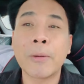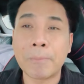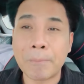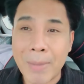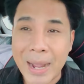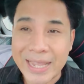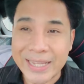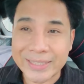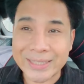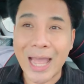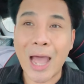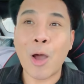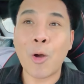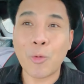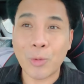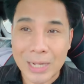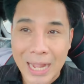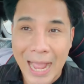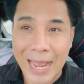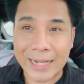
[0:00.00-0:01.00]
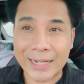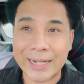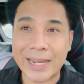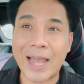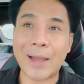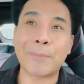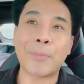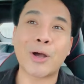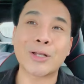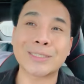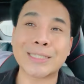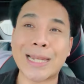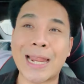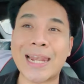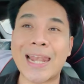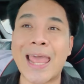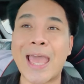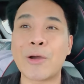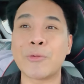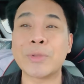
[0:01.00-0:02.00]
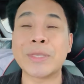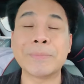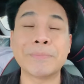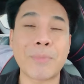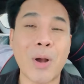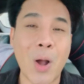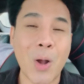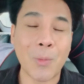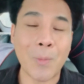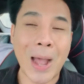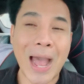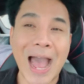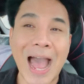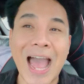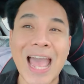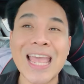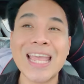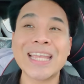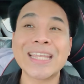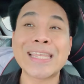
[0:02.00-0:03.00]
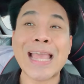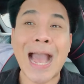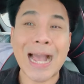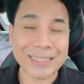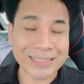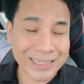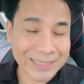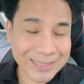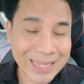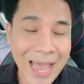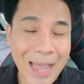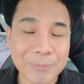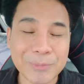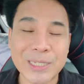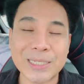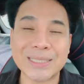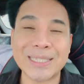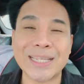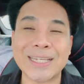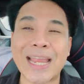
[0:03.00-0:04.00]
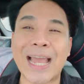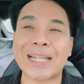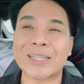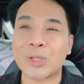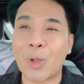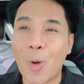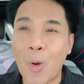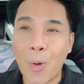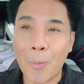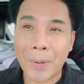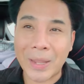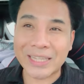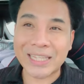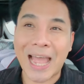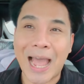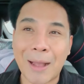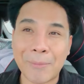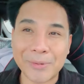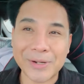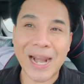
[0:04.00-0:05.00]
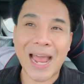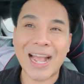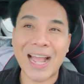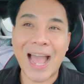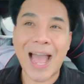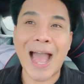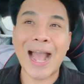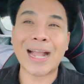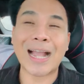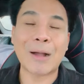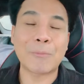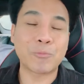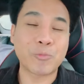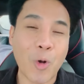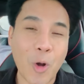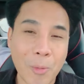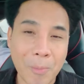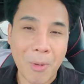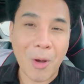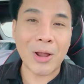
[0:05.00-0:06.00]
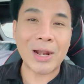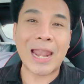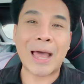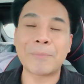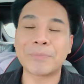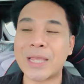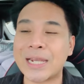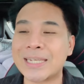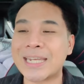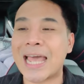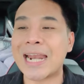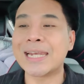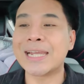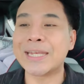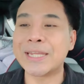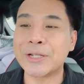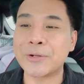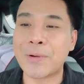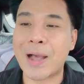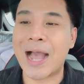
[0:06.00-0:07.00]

ไม่เท่ากันนะครับเพราะฉะนั้นแล้วอิมมองว่าอยากจะทราบจริงๆเนี่ยโทรไปถามราคากับวงหมอลำนั้นๆ เลยดีก